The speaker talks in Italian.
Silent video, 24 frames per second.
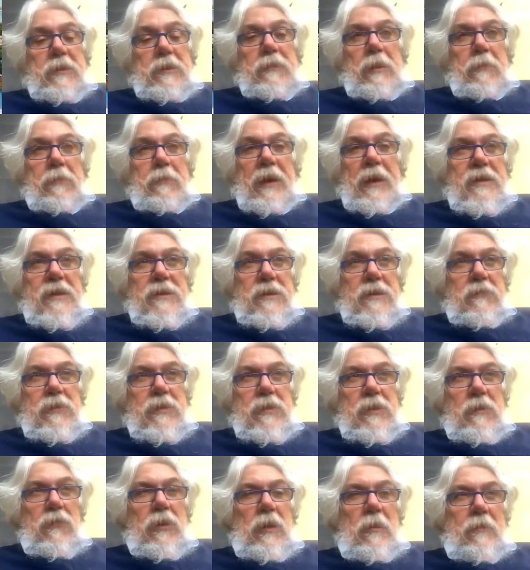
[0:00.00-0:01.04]
sembra pessimo,
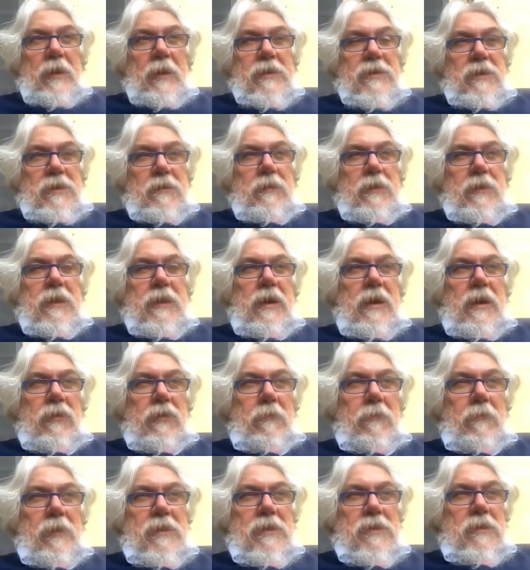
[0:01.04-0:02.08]
mi sembra una pessima idea,
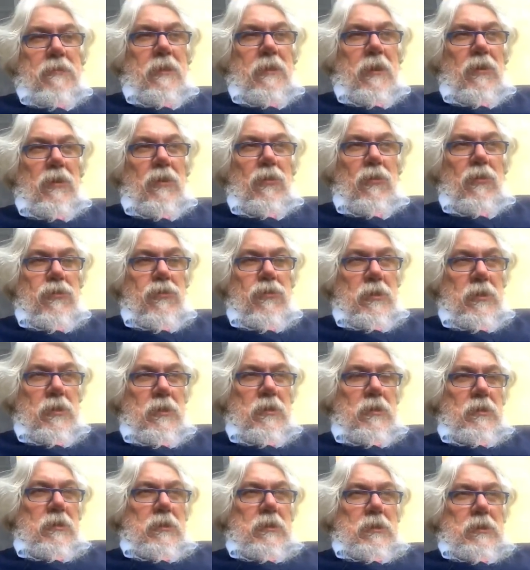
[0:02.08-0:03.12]
una pessima cosa.
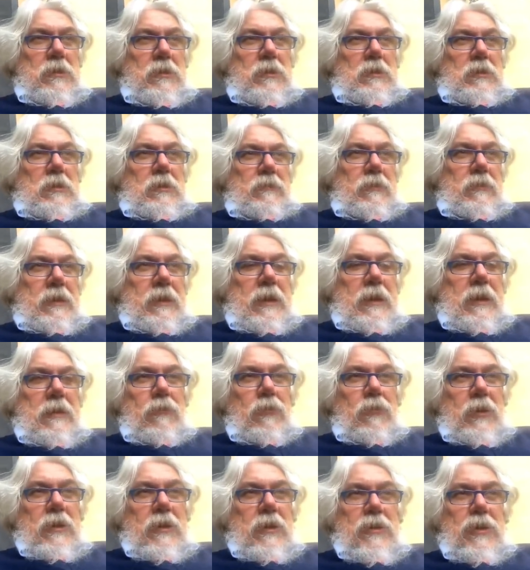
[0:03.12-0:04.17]

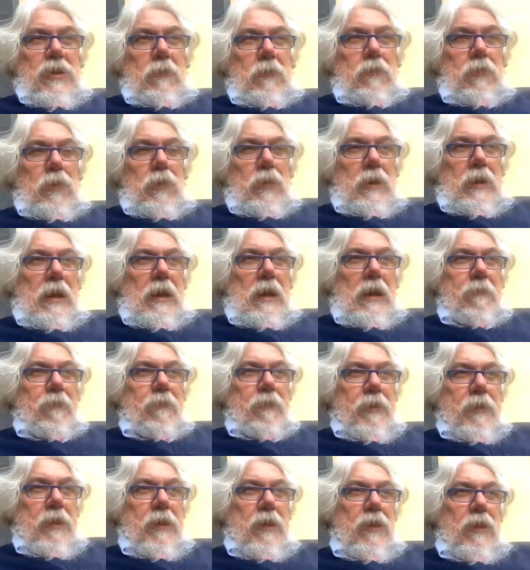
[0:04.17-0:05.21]
Vedremo chi si opporrà.
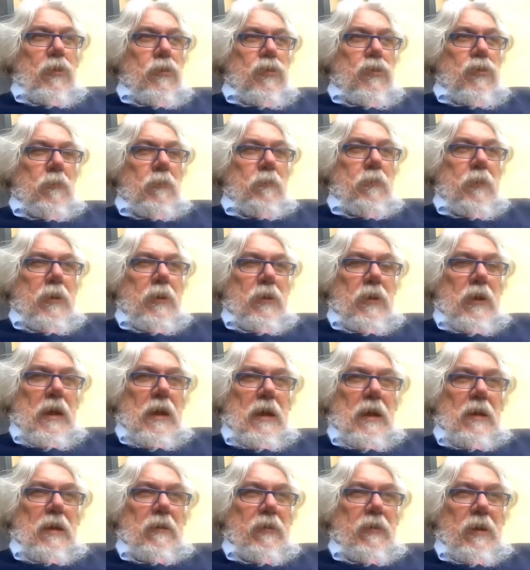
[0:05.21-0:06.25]
Chi non si
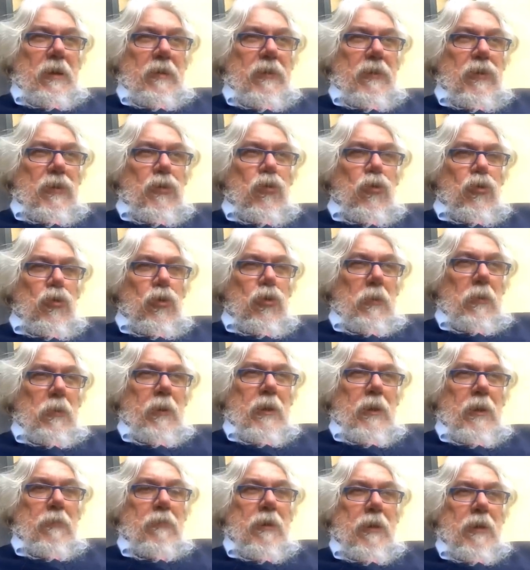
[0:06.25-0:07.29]
opporrà avrà venduto la
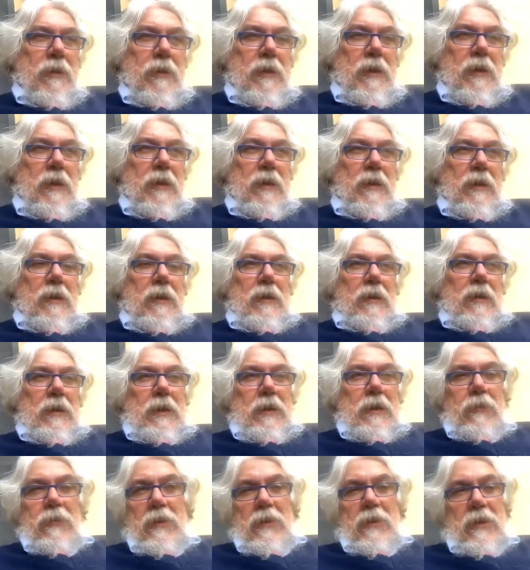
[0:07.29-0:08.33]
propria libertà
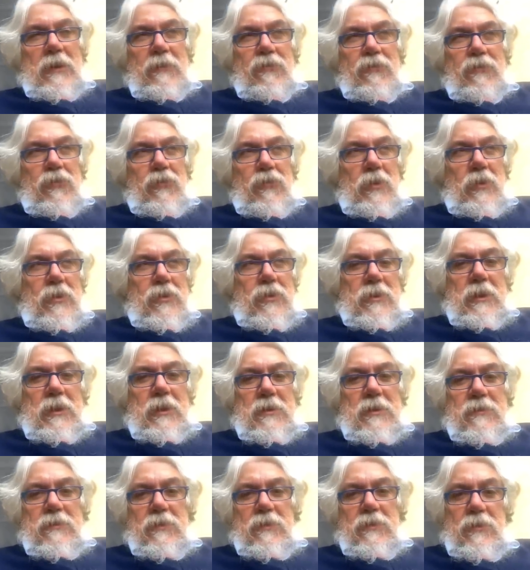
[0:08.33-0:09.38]
e quella delle future
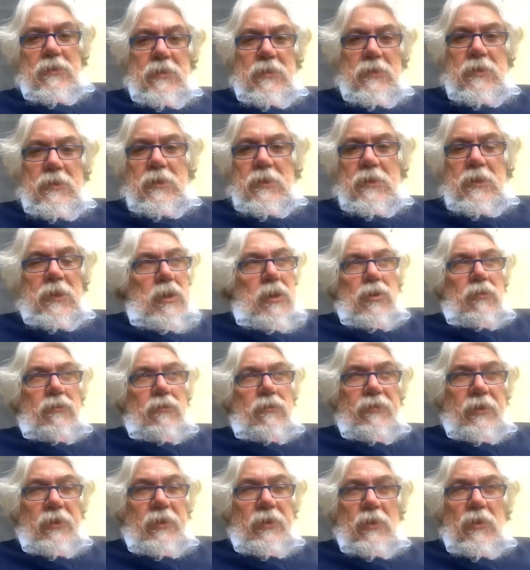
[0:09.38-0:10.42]
generazioni. Io
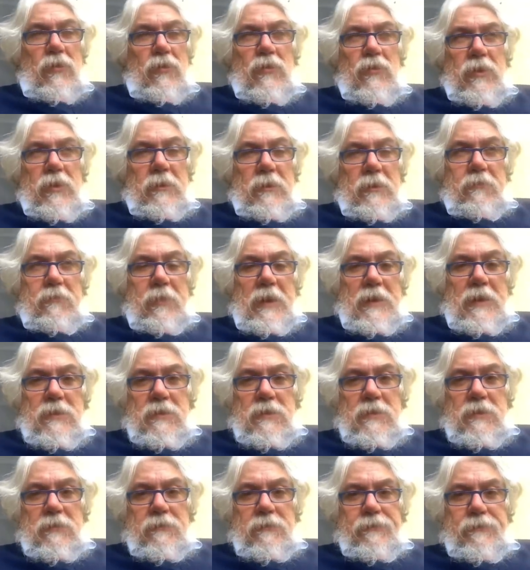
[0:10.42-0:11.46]
non farò alcun Green
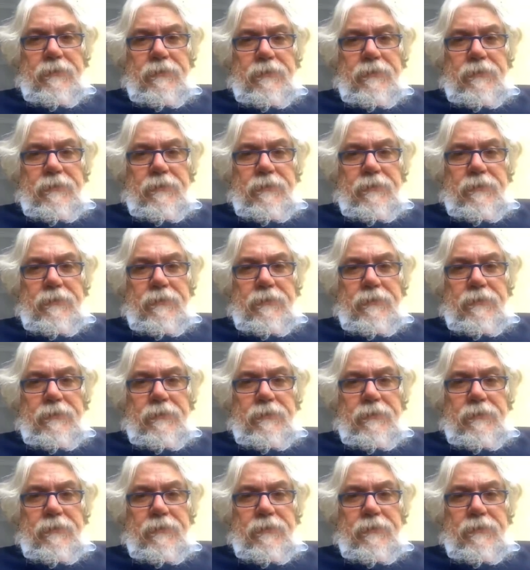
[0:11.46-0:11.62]
Pass.